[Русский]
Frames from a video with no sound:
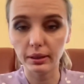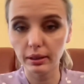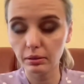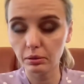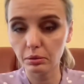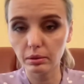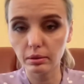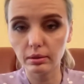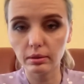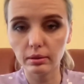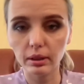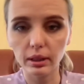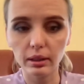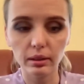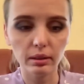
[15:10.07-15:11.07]
нет, то
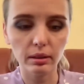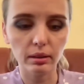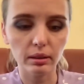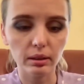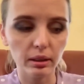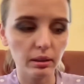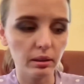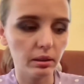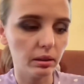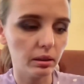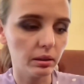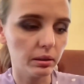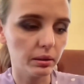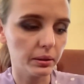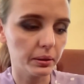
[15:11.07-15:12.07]
дан,
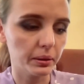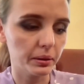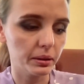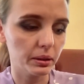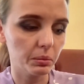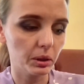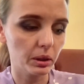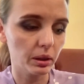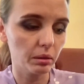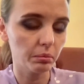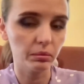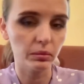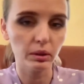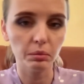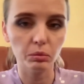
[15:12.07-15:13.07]
данный а, семинар
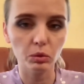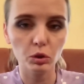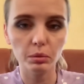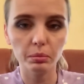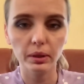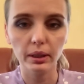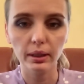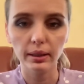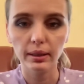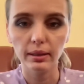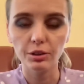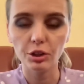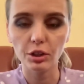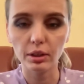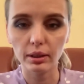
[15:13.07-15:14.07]
мы можем
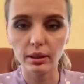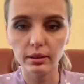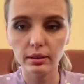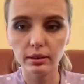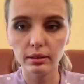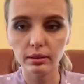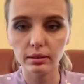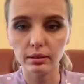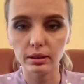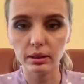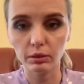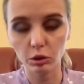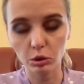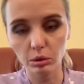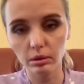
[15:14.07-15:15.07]
считать а, э,
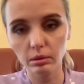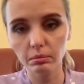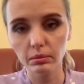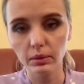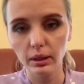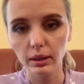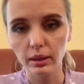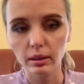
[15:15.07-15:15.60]
завершенным.